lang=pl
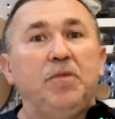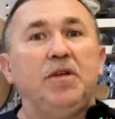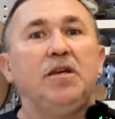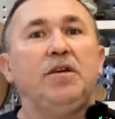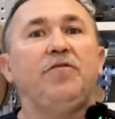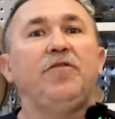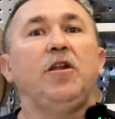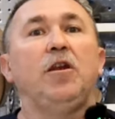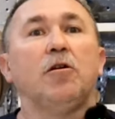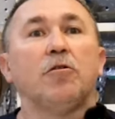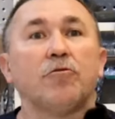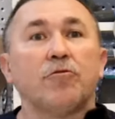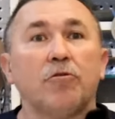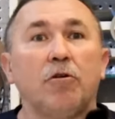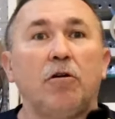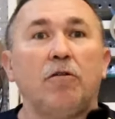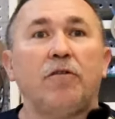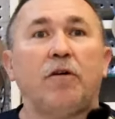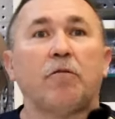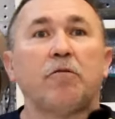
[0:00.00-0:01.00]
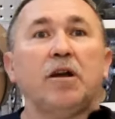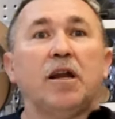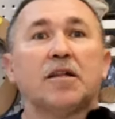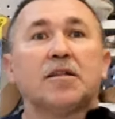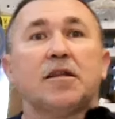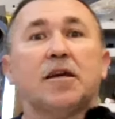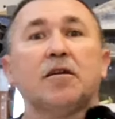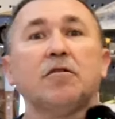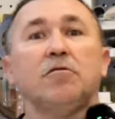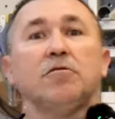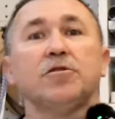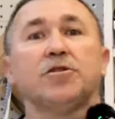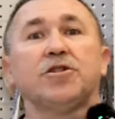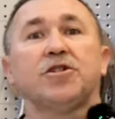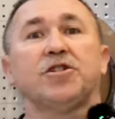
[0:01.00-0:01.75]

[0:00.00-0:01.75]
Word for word: i wylądował, dlatego